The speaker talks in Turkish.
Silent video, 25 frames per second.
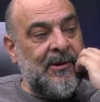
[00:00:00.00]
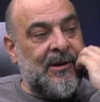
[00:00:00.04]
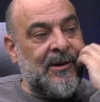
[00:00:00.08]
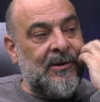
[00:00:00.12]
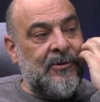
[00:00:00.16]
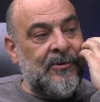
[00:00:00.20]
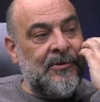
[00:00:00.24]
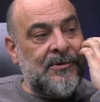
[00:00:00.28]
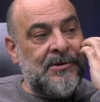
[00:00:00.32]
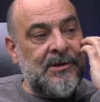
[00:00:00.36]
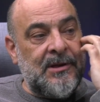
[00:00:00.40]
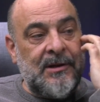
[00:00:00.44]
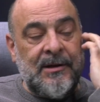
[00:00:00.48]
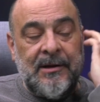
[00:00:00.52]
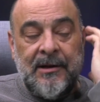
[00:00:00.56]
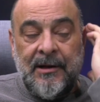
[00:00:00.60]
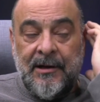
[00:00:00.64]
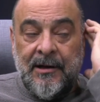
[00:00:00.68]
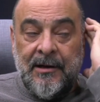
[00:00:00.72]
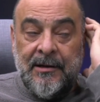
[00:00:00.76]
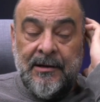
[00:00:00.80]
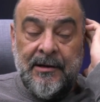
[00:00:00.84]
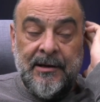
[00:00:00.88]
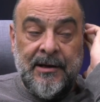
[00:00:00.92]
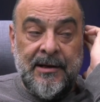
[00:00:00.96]
Öncelikle
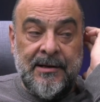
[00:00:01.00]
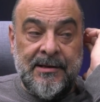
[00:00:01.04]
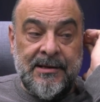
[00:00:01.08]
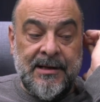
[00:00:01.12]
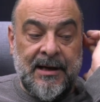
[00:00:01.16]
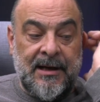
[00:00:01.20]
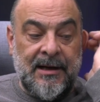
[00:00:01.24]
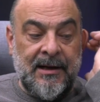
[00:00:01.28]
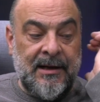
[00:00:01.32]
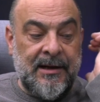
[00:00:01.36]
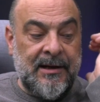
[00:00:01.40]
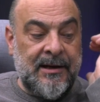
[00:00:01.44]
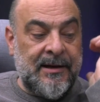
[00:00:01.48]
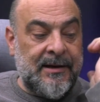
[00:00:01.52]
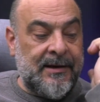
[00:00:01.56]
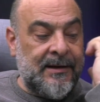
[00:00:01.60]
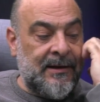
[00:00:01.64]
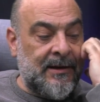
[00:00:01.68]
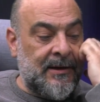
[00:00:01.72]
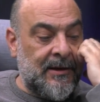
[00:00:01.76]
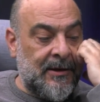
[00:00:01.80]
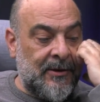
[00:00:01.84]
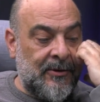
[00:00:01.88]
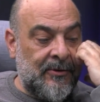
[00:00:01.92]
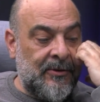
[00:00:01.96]
kadın yazarları
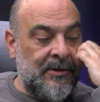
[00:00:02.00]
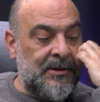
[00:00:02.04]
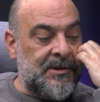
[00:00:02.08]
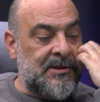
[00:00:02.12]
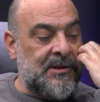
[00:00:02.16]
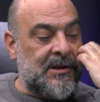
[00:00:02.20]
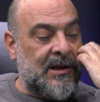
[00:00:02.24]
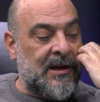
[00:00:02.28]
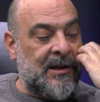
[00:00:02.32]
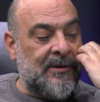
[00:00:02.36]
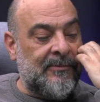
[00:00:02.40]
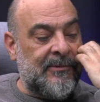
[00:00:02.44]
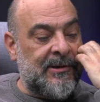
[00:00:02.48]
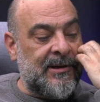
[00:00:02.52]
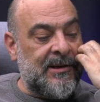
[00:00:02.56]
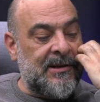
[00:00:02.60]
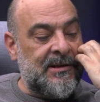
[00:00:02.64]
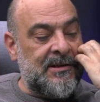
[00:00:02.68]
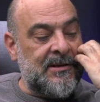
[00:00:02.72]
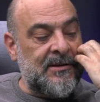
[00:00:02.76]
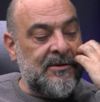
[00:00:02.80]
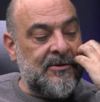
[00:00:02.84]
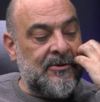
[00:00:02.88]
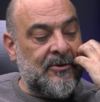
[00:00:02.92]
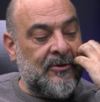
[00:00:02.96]
e, öne çıkarmak
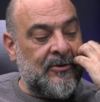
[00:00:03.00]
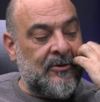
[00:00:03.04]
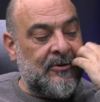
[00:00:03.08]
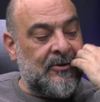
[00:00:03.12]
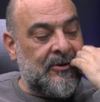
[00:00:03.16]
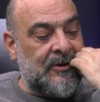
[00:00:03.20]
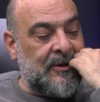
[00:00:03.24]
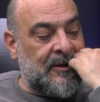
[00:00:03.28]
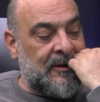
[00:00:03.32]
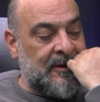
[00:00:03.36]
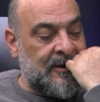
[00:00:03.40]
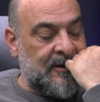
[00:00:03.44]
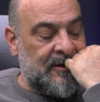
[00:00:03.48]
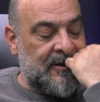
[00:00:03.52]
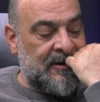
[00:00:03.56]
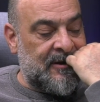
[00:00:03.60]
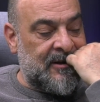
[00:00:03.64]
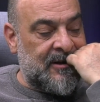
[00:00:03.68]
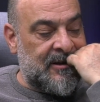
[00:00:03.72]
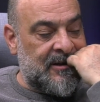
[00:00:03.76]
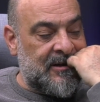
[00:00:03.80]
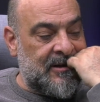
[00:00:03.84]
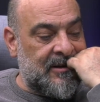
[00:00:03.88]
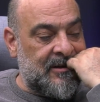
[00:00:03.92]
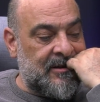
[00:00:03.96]
için çok e,
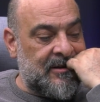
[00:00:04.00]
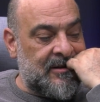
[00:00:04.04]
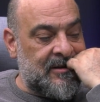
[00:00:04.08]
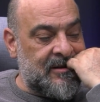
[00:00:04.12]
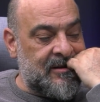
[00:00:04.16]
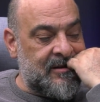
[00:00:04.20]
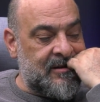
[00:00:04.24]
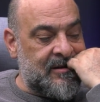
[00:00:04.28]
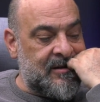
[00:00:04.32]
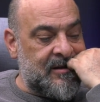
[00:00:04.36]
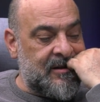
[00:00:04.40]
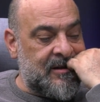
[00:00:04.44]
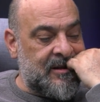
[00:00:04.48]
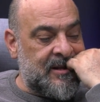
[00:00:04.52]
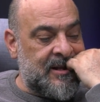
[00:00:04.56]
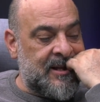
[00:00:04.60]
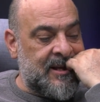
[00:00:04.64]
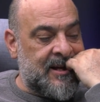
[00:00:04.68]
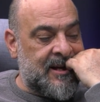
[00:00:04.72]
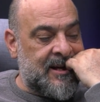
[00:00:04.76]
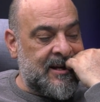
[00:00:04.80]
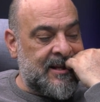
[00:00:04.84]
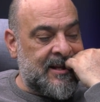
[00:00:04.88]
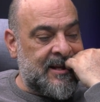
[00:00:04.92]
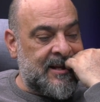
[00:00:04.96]

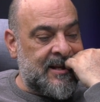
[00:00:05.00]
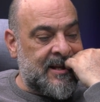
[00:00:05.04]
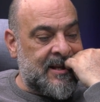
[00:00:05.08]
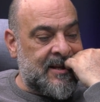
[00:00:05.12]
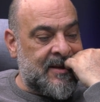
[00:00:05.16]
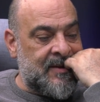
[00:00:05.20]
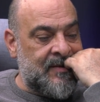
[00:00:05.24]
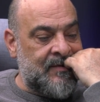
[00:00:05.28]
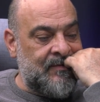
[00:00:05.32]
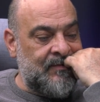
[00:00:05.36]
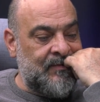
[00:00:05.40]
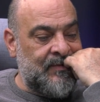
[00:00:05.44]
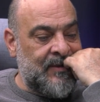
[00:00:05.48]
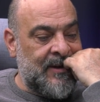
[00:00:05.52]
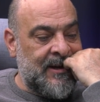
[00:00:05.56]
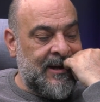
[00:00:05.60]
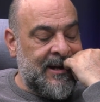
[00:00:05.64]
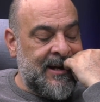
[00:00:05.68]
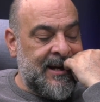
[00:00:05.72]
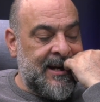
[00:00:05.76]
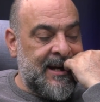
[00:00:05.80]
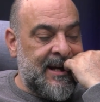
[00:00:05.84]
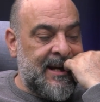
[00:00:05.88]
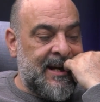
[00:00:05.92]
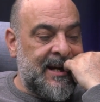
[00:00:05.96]
dikkat ettim.
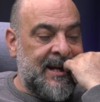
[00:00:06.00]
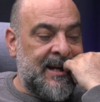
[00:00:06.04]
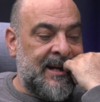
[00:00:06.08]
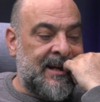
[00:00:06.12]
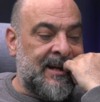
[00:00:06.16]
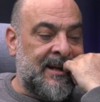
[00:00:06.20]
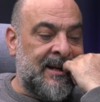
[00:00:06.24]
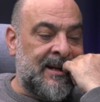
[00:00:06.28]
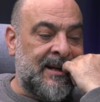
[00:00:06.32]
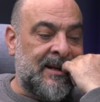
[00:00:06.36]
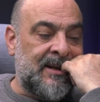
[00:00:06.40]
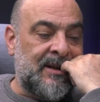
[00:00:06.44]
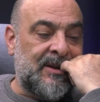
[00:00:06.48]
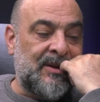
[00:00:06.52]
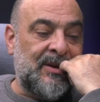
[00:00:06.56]
Evet.